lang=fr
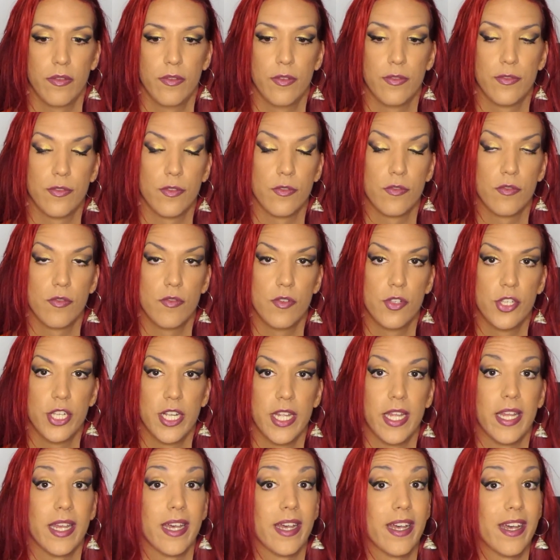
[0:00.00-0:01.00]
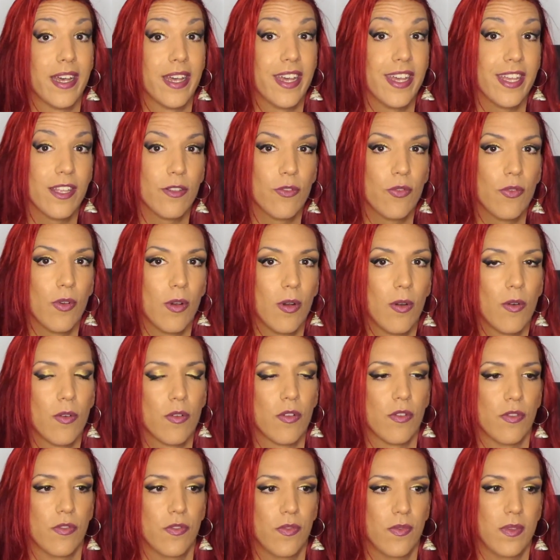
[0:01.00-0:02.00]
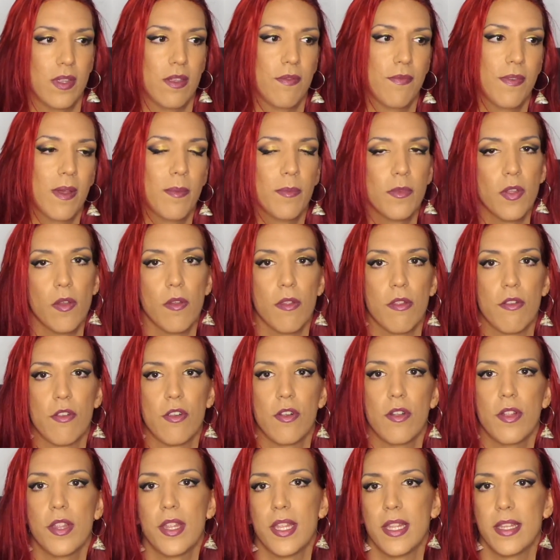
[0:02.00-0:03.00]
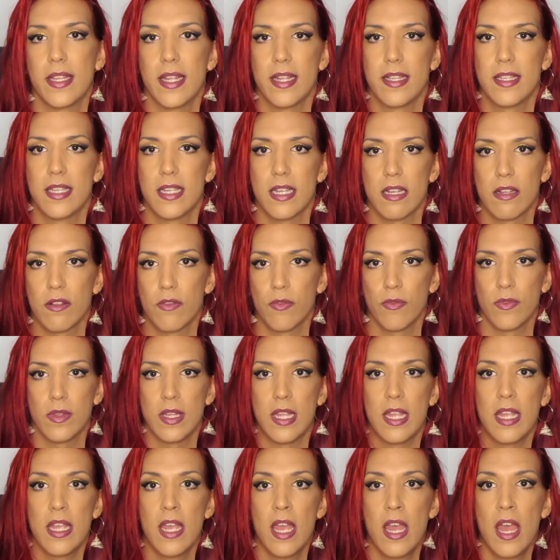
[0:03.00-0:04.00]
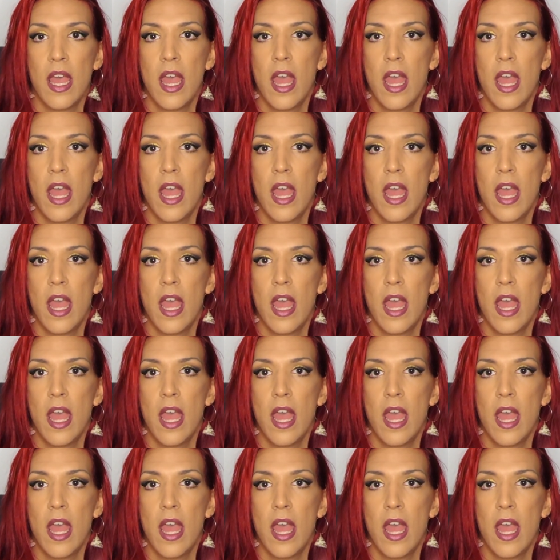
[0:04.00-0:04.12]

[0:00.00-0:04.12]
de ce sujet récurrent quand on est femme transgenre, c'est-à-dire qu'on est